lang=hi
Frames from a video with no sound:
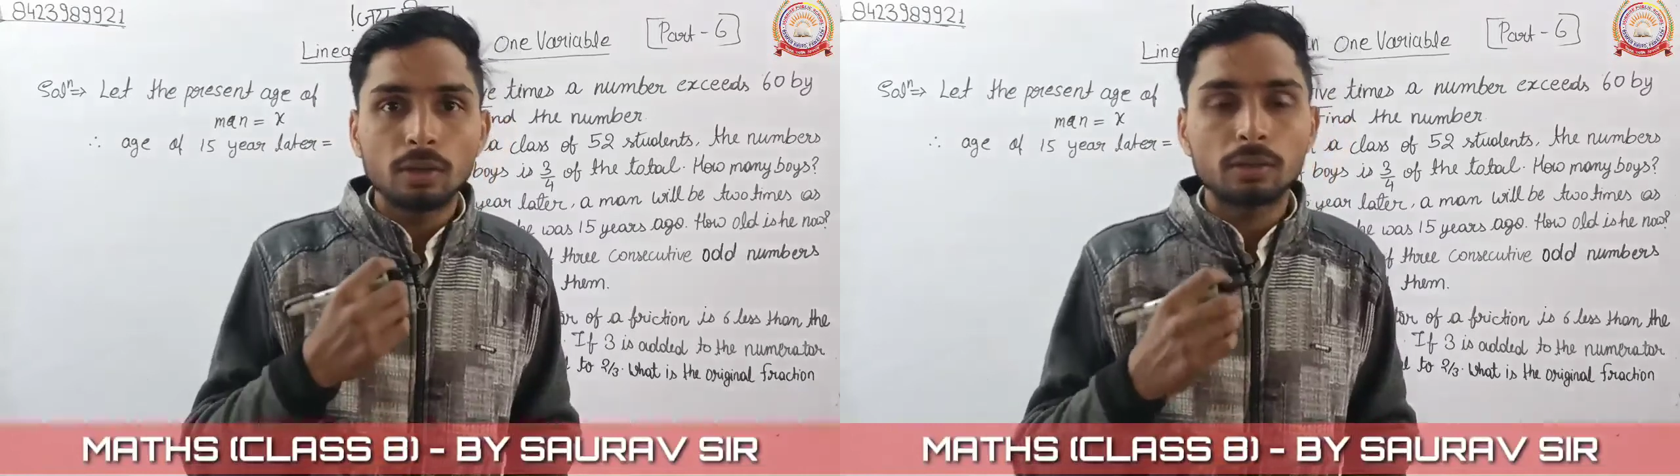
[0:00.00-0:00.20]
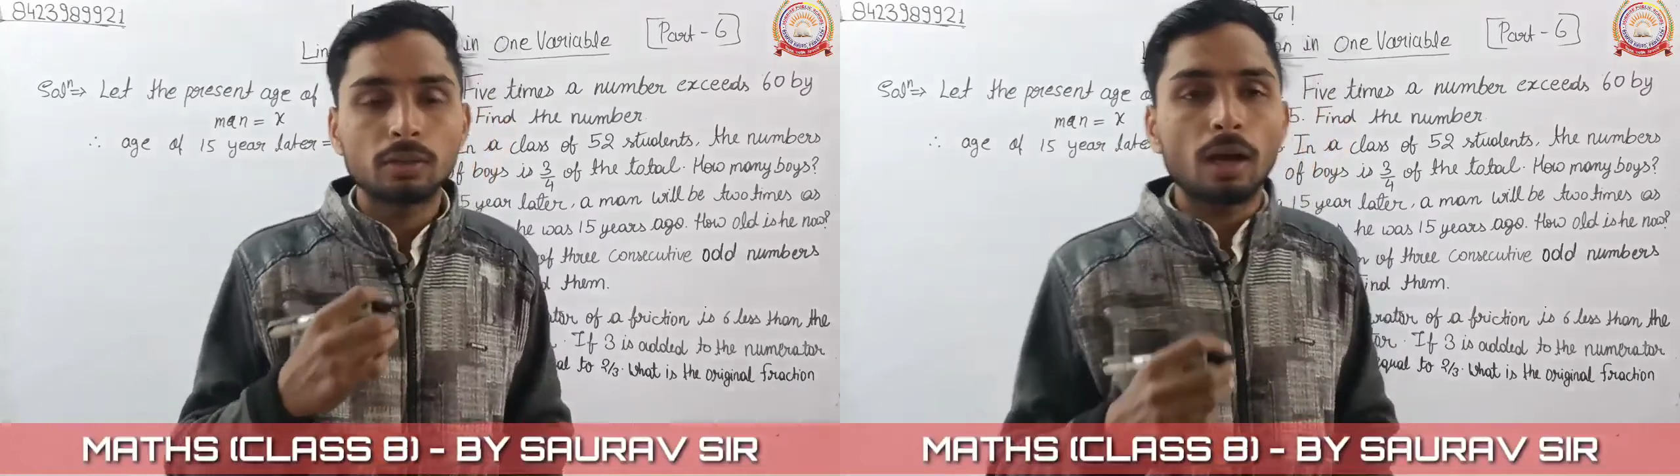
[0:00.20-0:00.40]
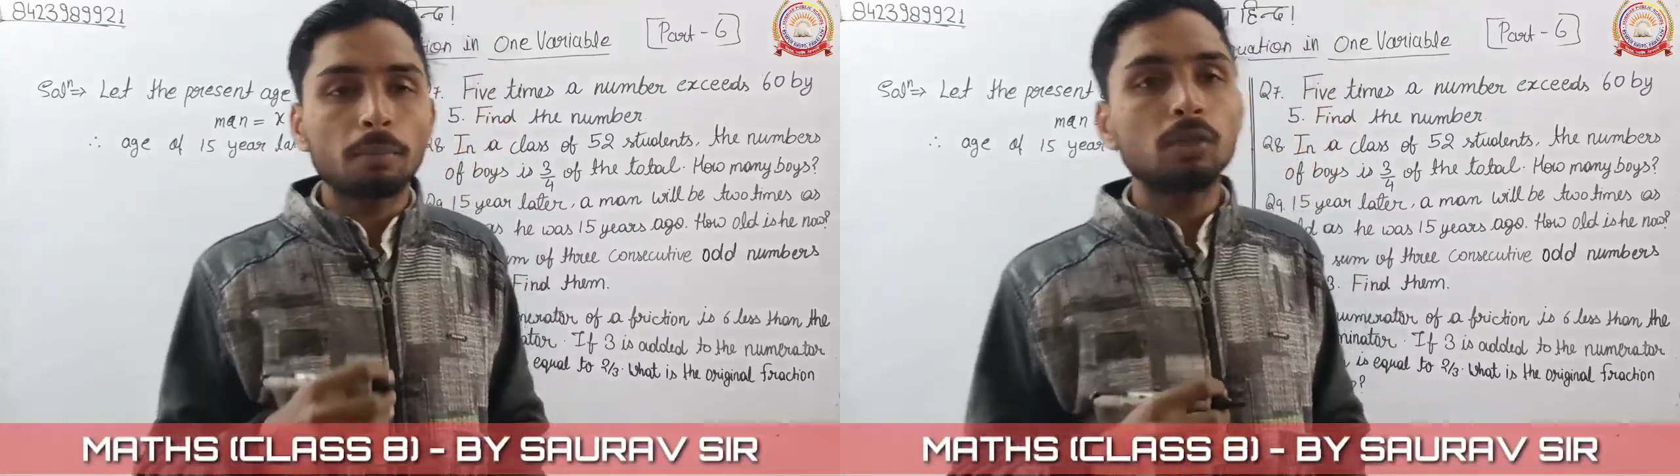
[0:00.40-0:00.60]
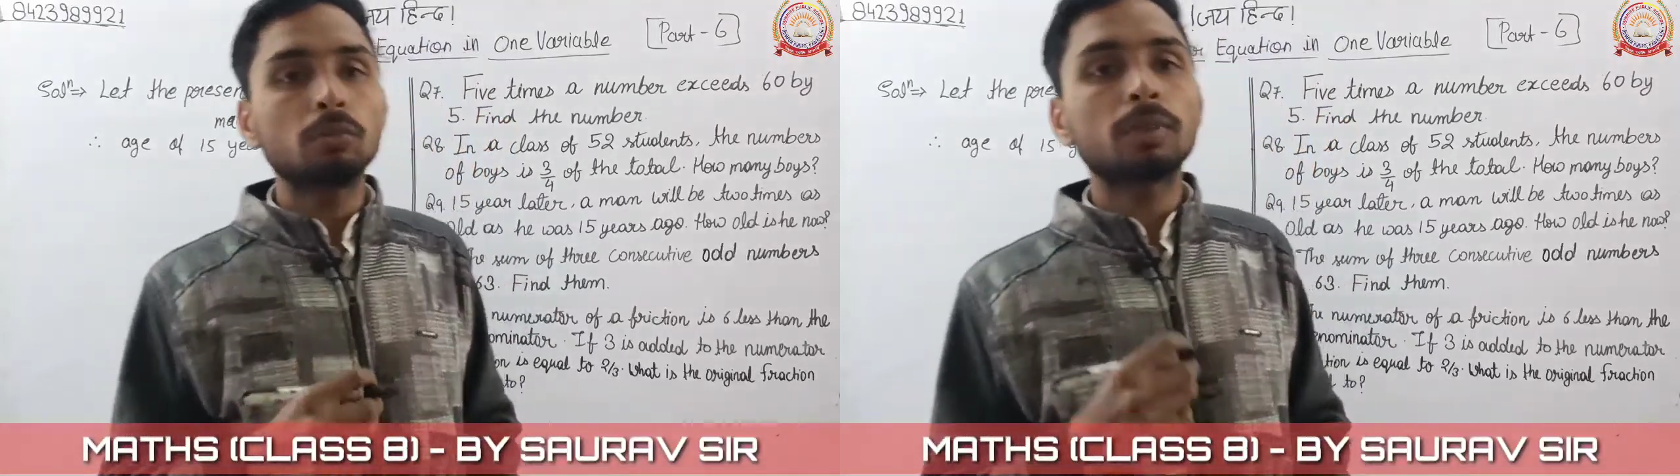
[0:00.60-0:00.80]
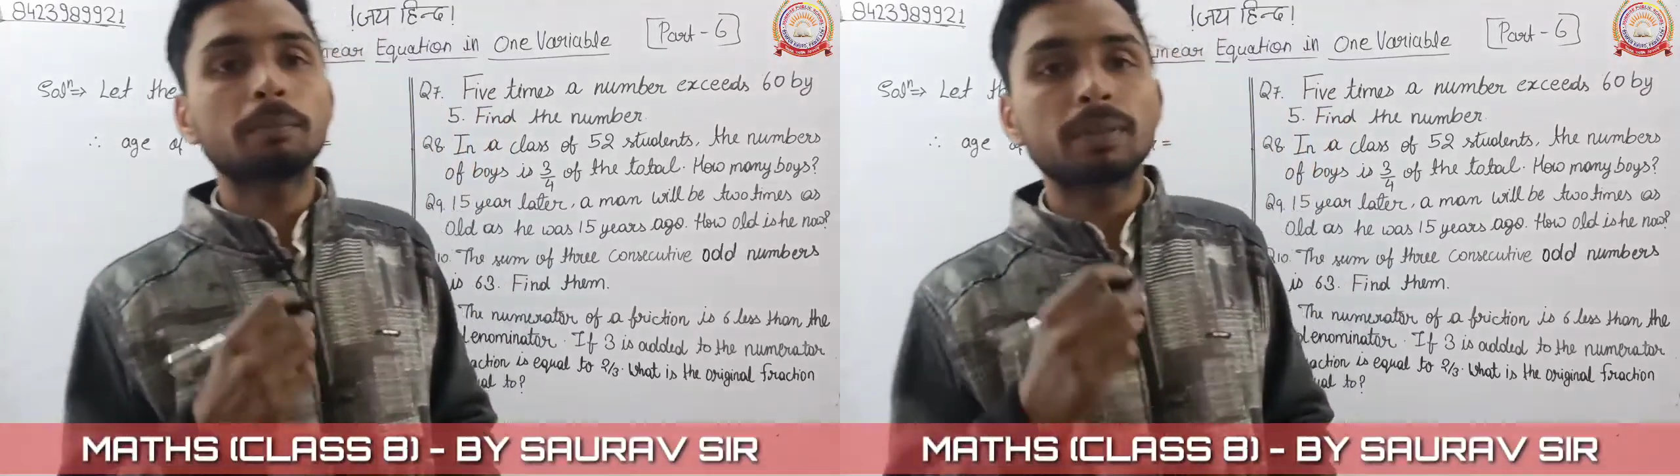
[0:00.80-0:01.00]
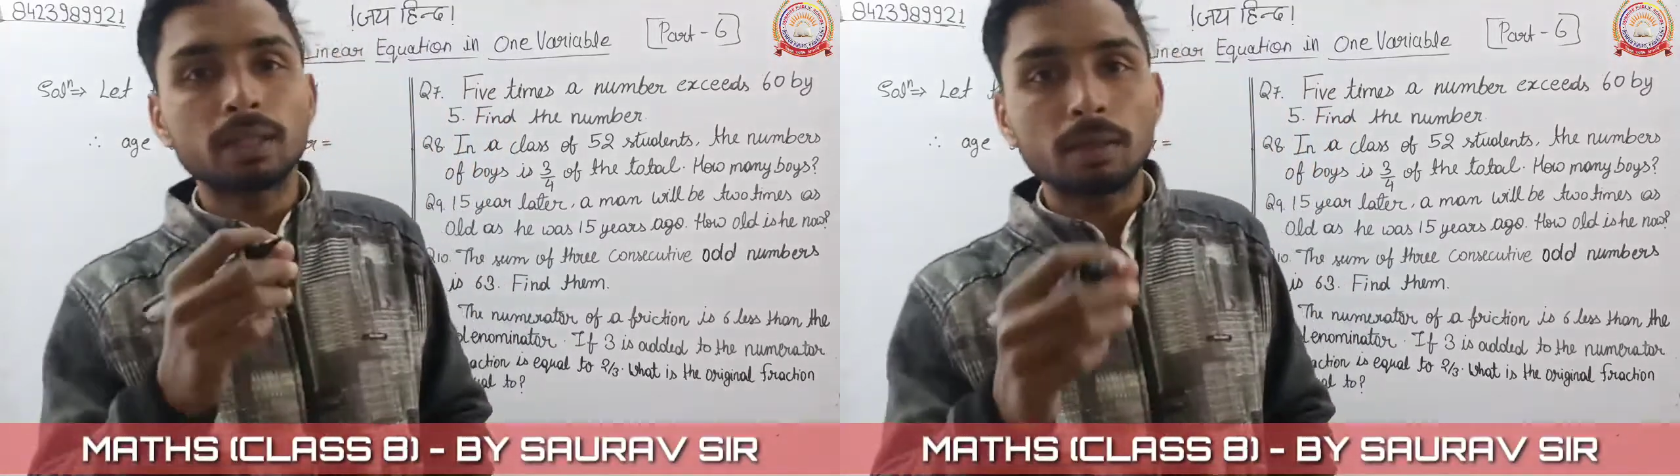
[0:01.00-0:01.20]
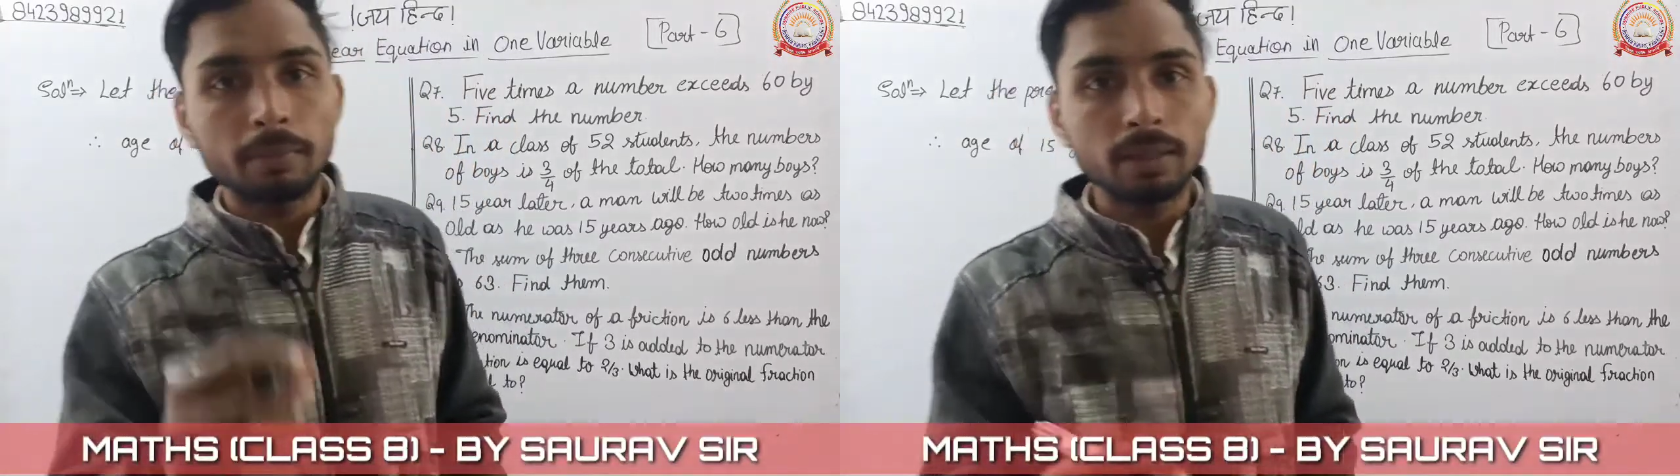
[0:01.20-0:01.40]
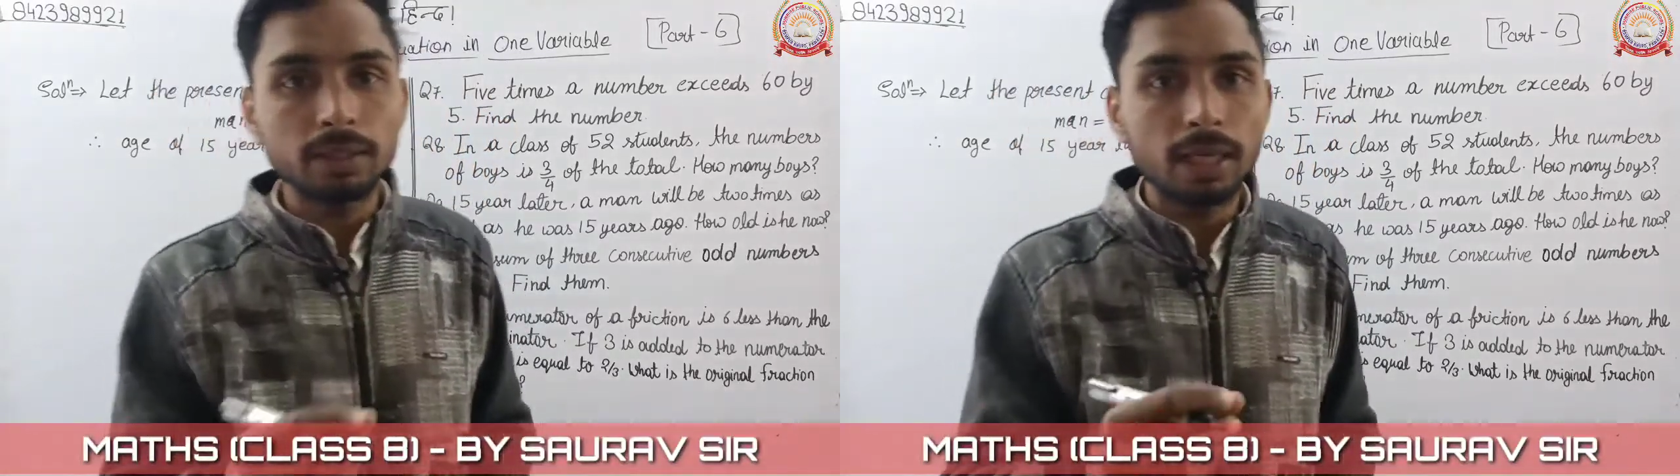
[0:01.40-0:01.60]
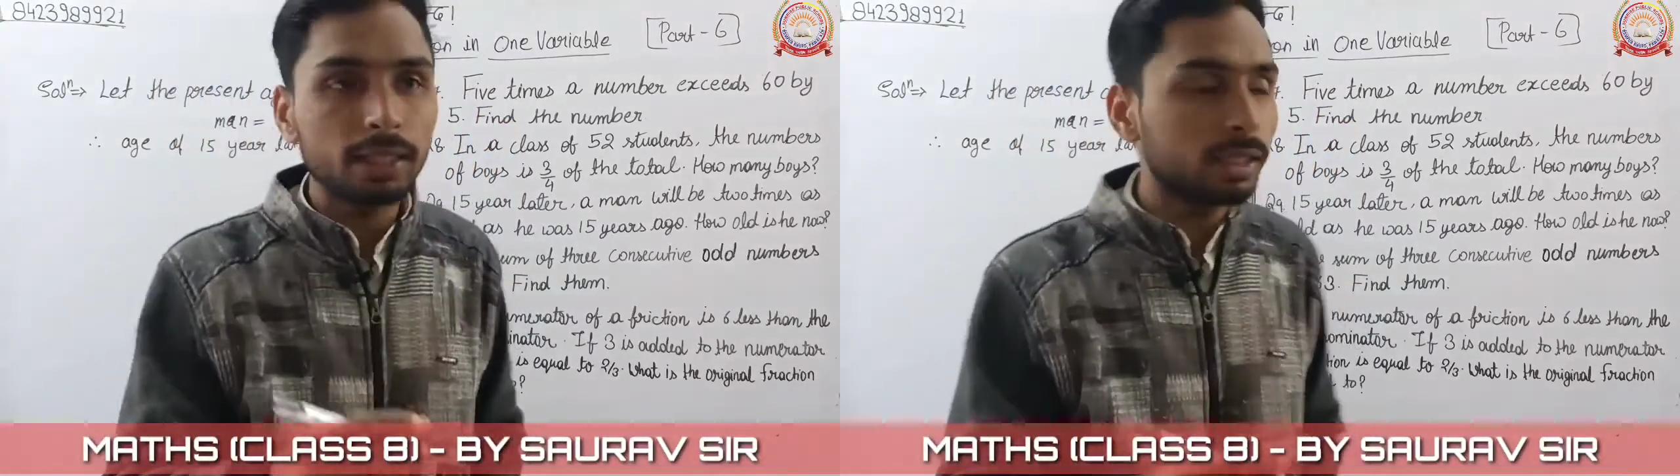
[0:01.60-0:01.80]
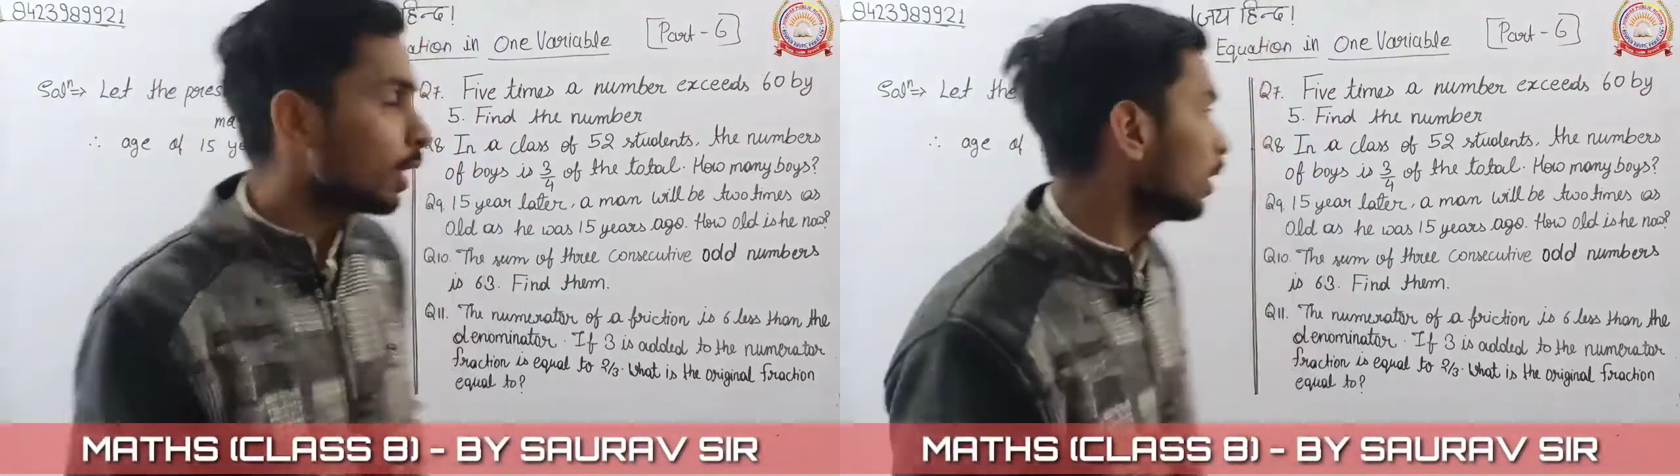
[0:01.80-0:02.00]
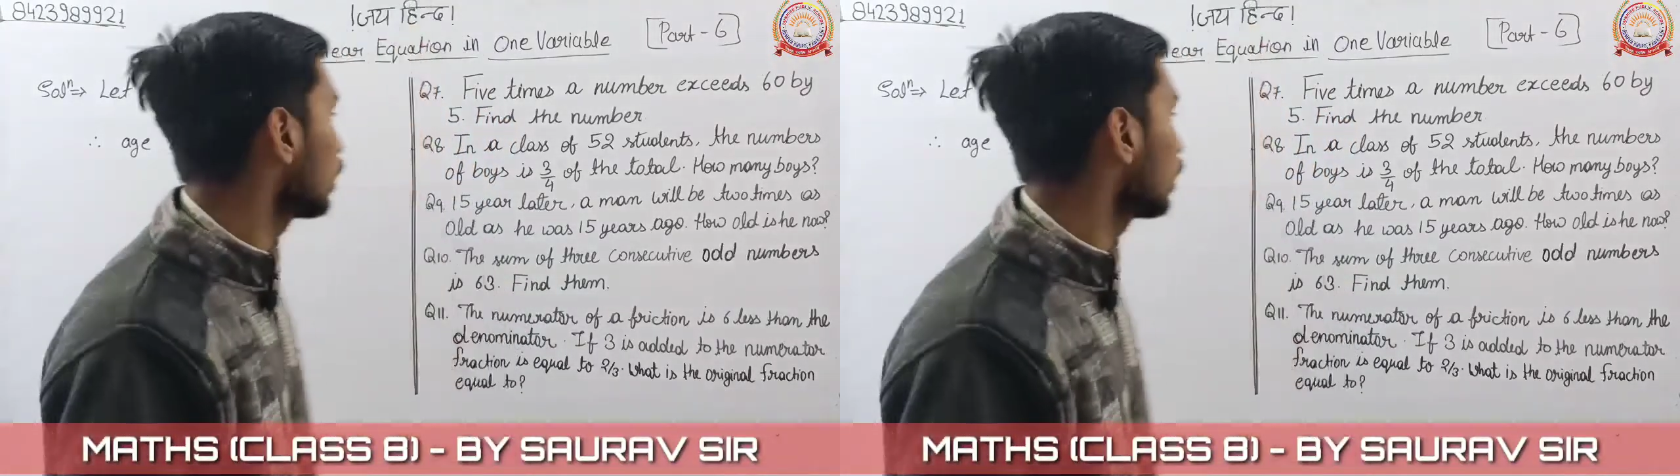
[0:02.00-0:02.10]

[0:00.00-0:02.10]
आपकी उम्र पंद्रह बढ़ जाएगी ना